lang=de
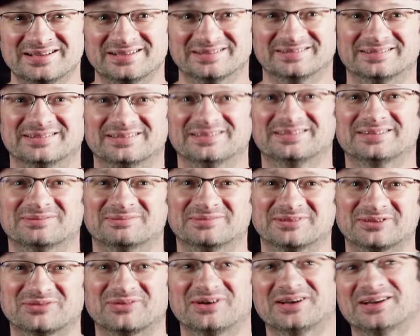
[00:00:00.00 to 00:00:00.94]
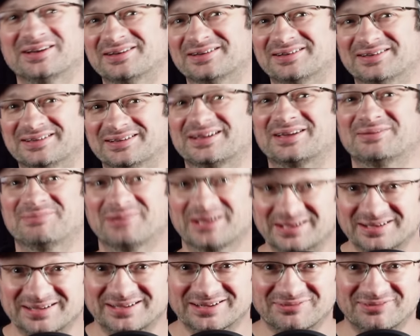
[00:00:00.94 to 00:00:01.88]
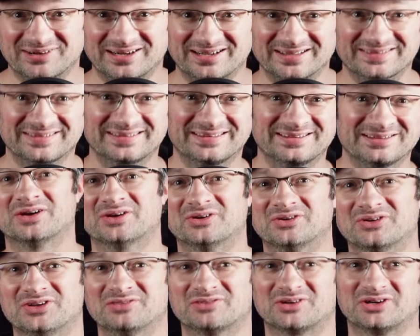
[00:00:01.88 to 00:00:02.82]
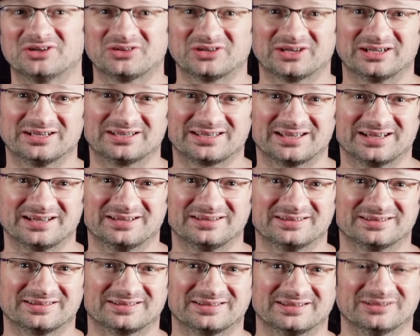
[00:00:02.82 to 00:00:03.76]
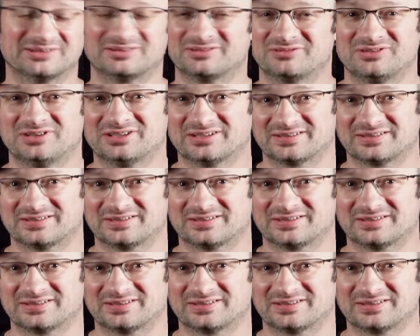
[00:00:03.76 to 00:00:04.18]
Und ähm, das war dann äh, Rebecca quasi und die wollte halt gerne da irgendwie,